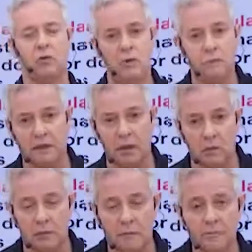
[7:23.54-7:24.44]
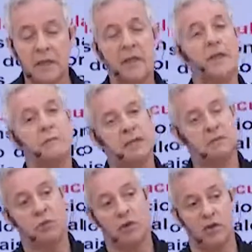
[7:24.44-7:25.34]
do IPTU. Mas
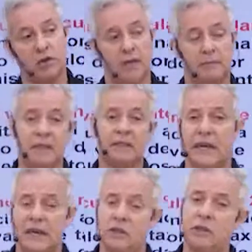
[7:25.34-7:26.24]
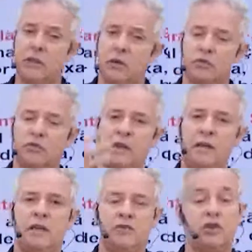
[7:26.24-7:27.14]
pode ter a metragem, que é um dos
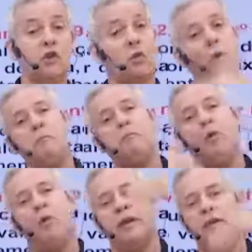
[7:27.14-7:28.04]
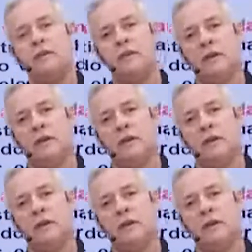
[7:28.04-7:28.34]
elementos que compõem